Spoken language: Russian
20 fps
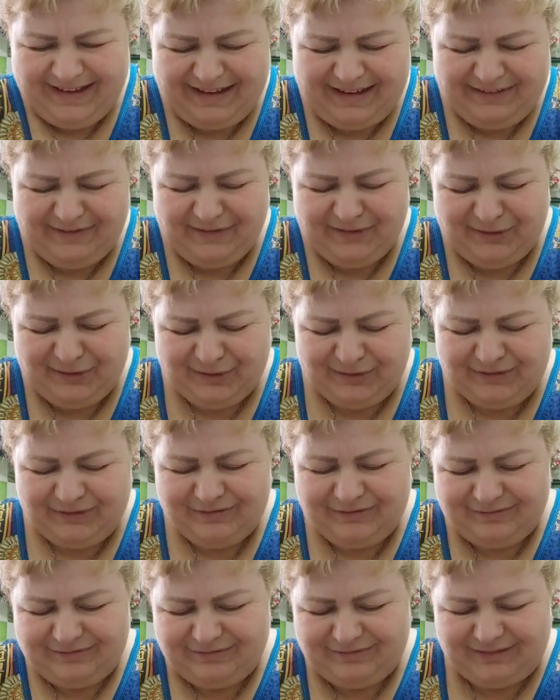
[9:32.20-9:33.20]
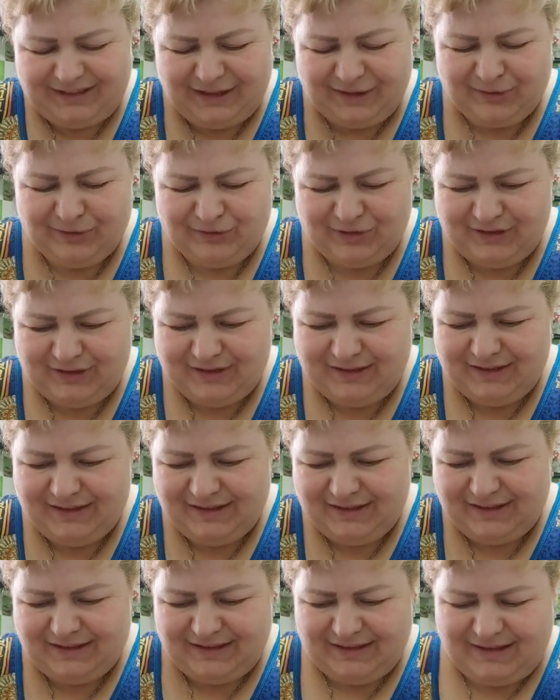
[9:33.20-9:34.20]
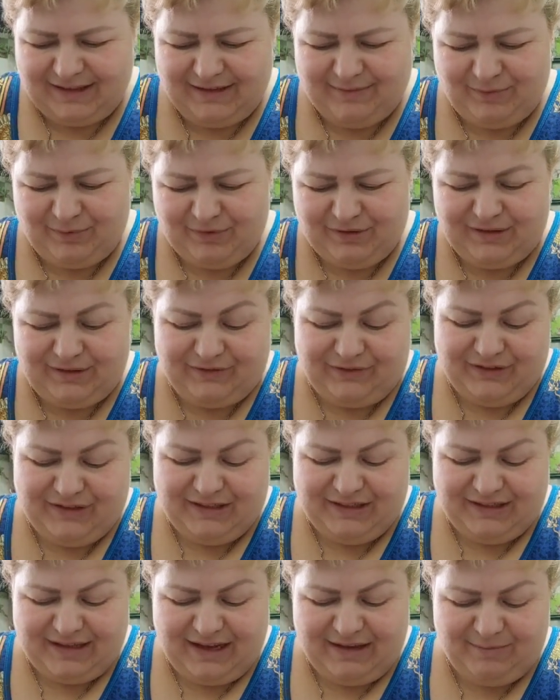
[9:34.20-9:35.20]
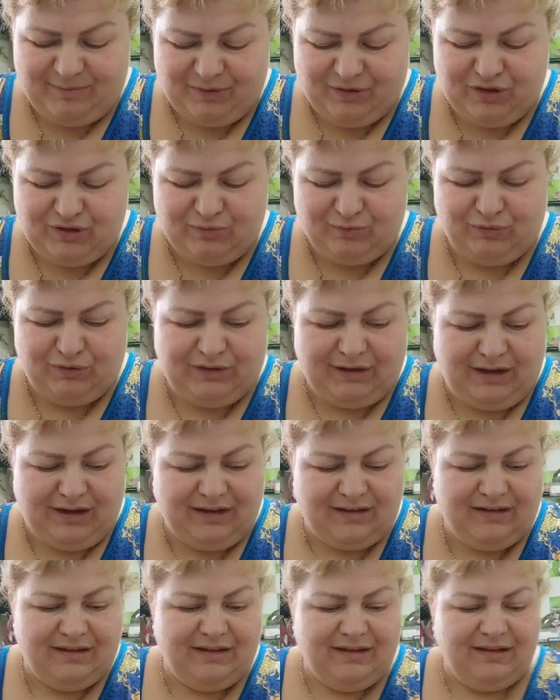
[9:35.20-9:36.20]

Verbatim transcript: Я говорю, ну, так тоже не делается, надо просто выяснять, почему так.